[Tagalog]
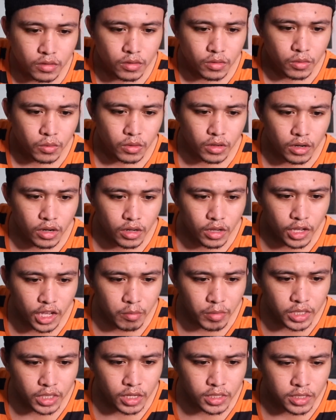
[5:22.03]
wala lagi kay
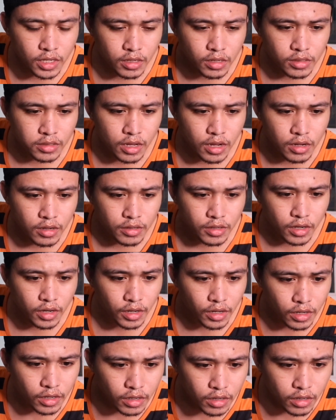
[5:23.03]
batasan nga seller
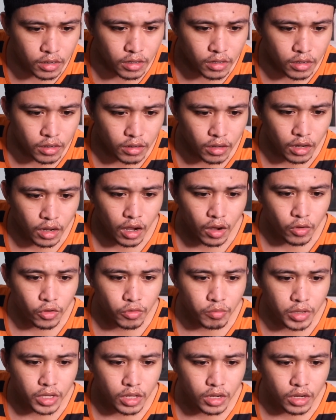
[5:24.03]
ay nagkaon
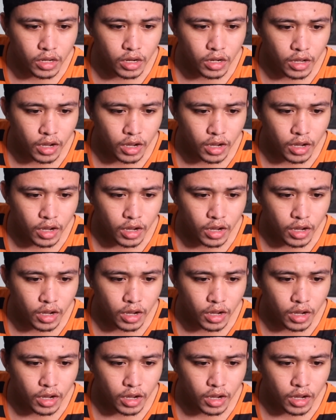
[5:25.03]
mi dinhi